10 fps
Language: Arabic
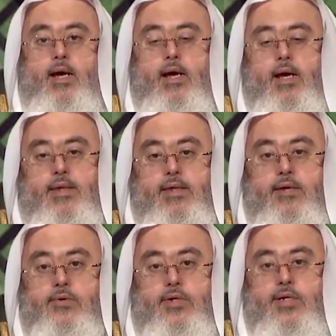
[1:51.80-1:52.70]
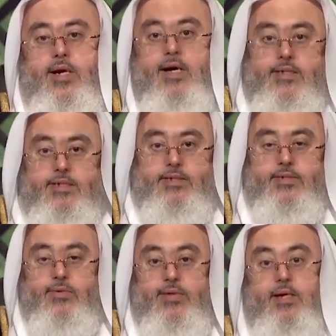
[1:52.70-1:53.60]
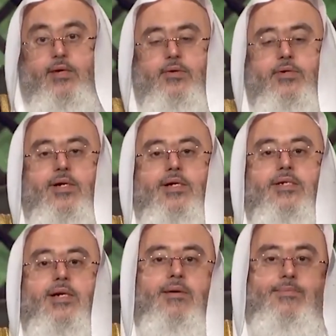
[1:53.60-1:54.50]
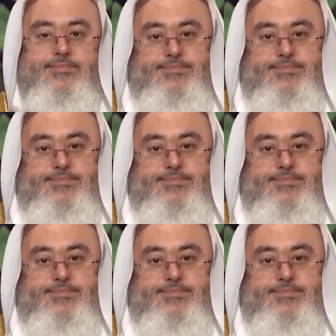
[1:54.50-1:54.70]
هذا ركن الحج وذاك ركن الاسلام